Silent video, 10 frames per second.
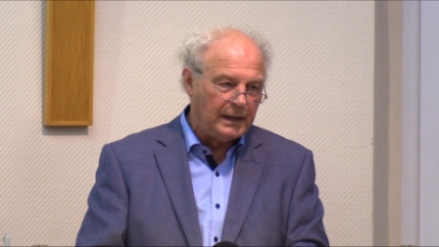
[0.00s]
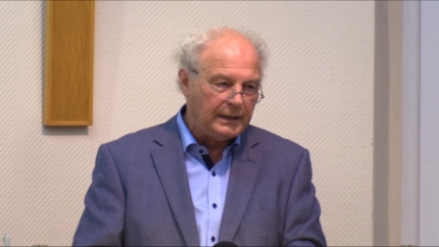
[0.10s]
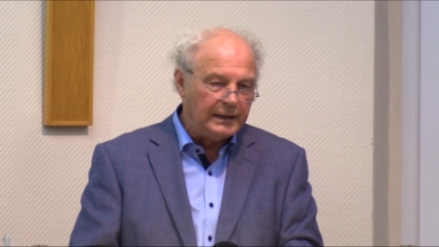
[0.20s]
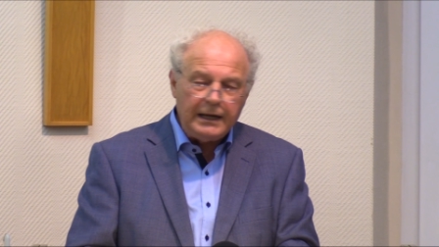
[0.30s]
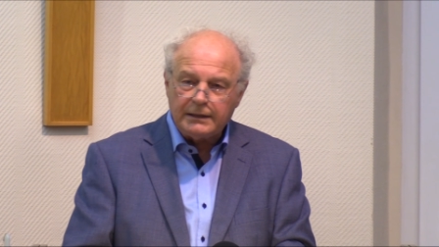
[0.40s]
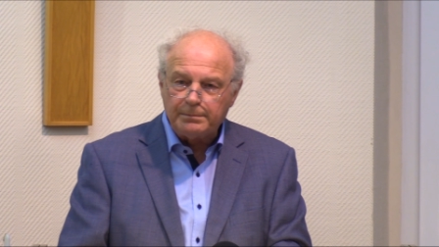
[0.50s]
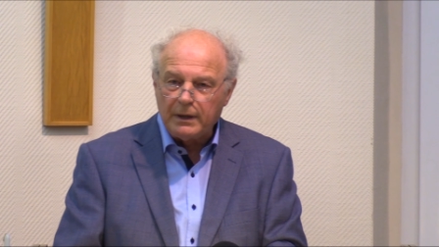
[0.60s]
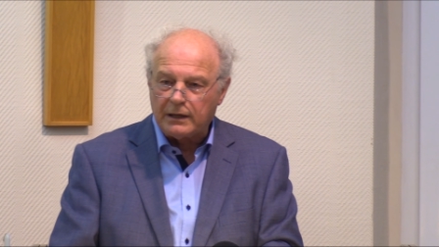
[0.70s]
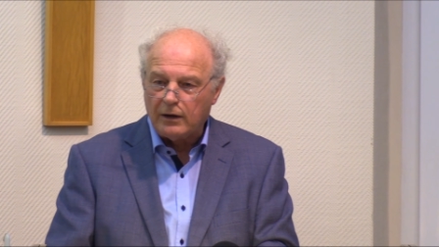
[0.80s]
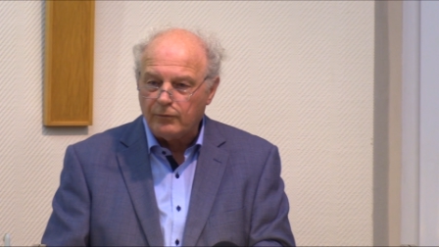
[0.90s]
nicht
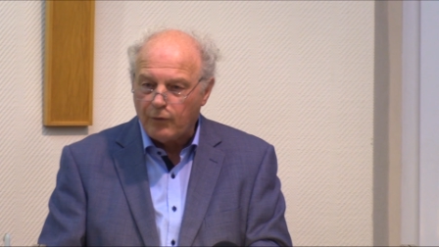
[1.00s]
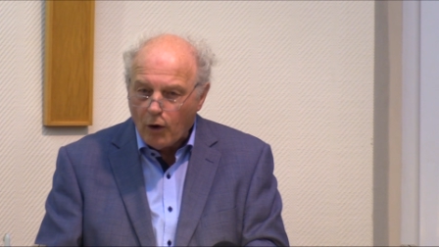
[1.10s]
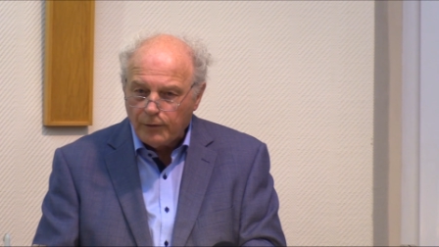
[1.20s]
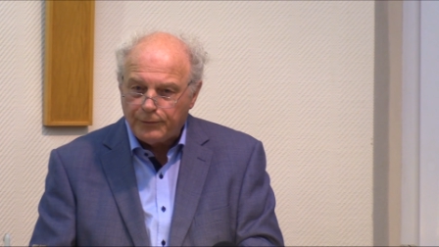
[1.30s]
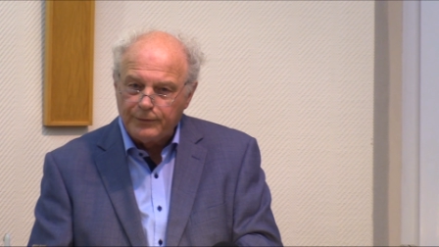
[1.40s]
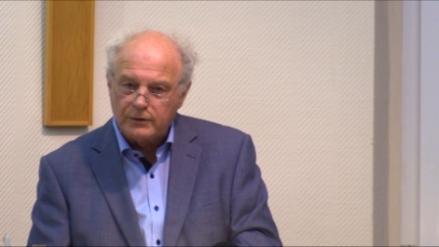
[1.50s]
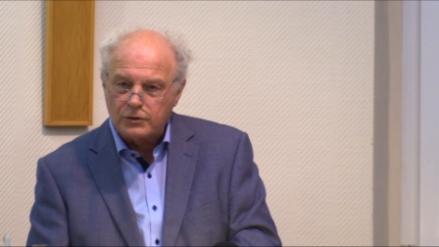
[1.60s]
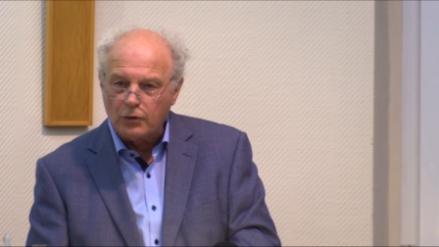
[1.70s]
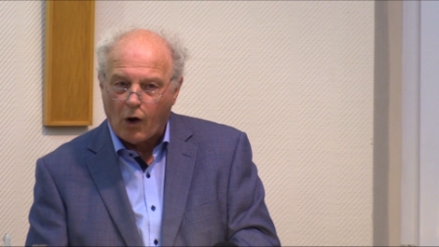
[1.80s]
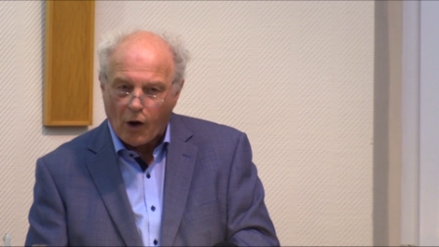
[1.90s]
mit den Wölfen
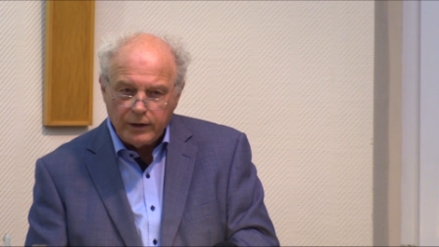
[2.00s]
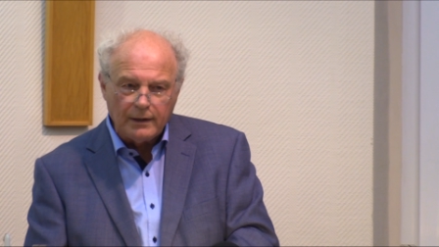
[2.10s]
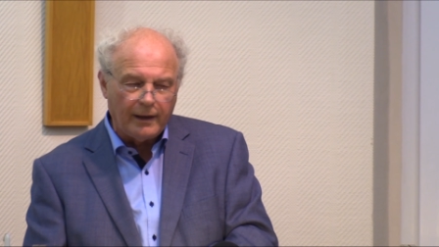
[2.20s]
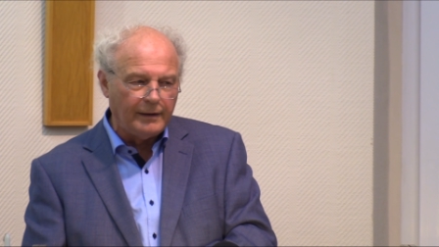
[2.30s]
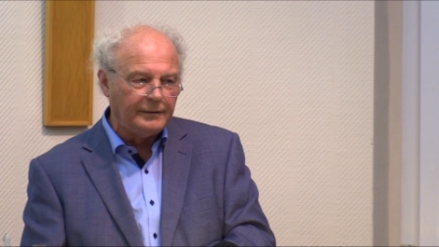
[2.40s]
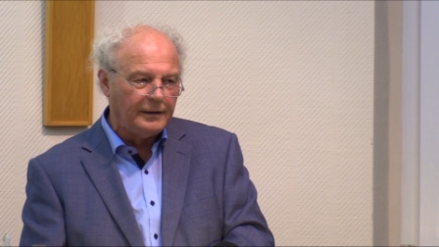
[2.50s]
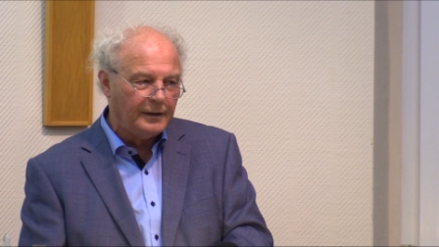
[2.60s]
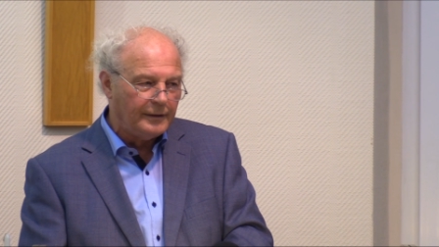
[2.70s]
zu heulen,